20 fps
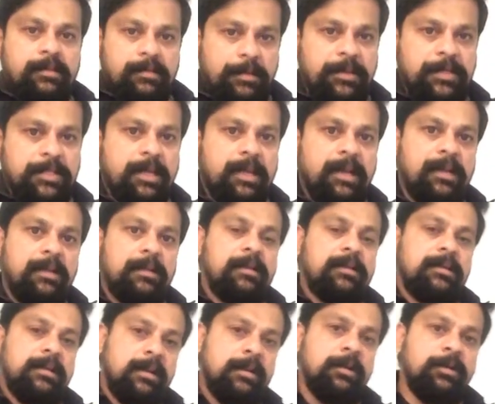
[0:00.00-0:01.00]
నమస్తే
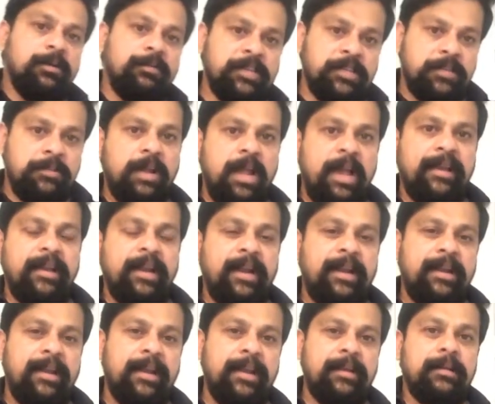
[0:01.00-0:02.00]
నేను విష్ణు
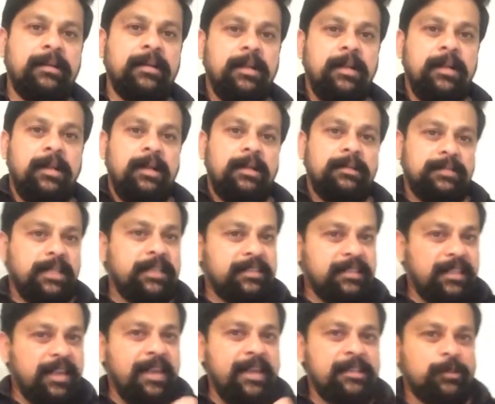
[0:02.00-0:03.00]
నాగిరెడ్డి
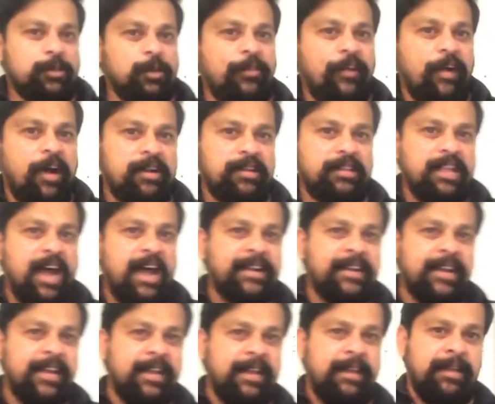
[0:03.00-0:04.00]
తిత్లీ తుఫాన్
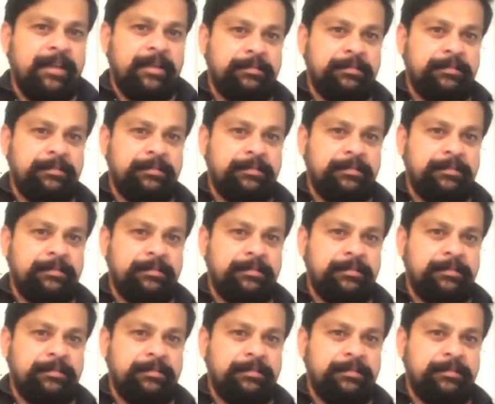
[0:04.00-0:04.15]
దాటికి